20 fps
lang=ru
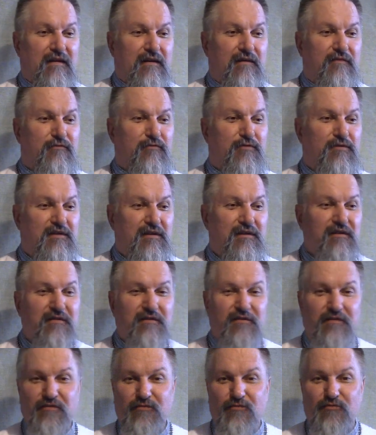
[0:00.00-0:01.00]
Вот,
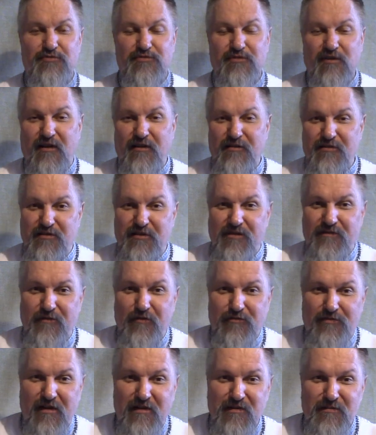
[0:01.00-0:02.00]
и нужно, конечно,
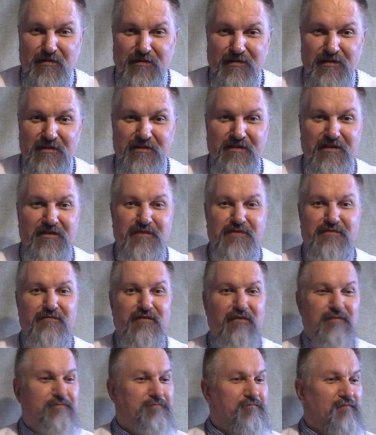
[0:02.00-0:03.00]
свое транспортное
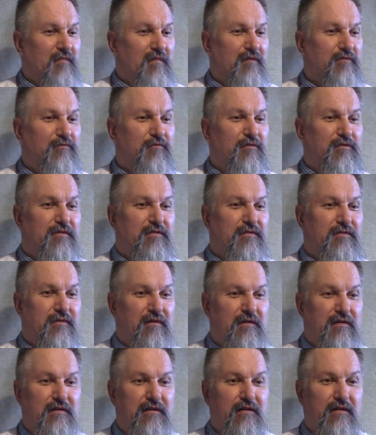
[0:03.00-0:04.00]
средство. Вот,
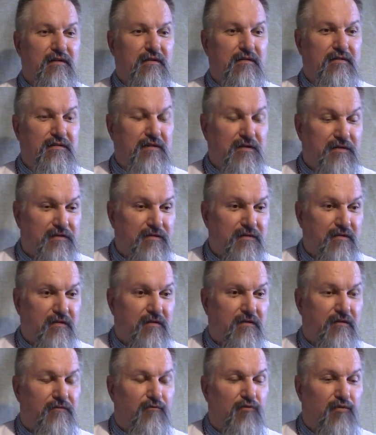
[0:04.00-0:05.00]
а, здесь,
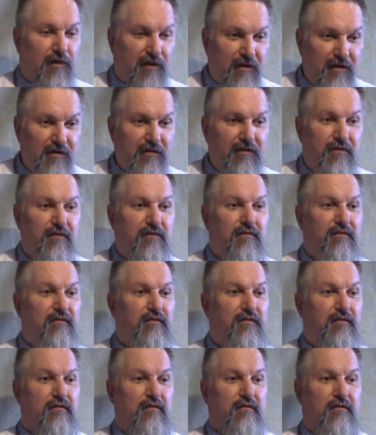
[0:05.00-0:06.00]
а, в Украине,
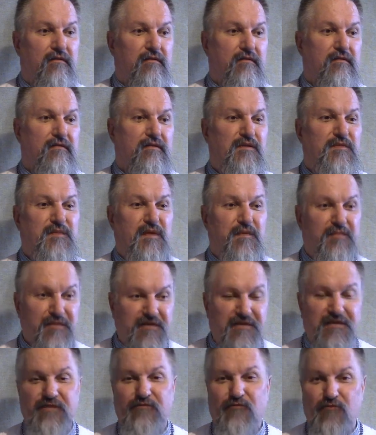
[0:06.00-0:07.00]
с
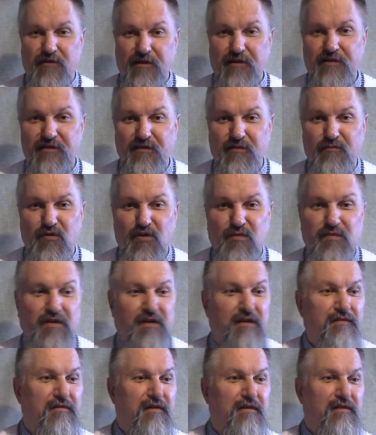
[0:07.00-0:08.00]
пропиской в Украине, будем да
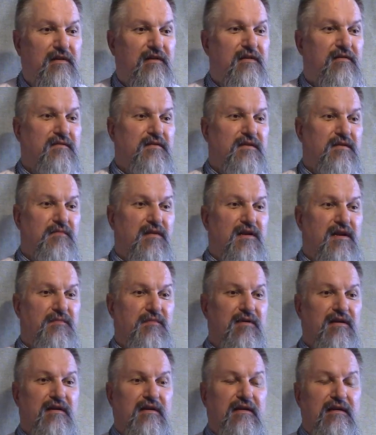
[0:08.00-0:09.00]
говорить, да, с номерами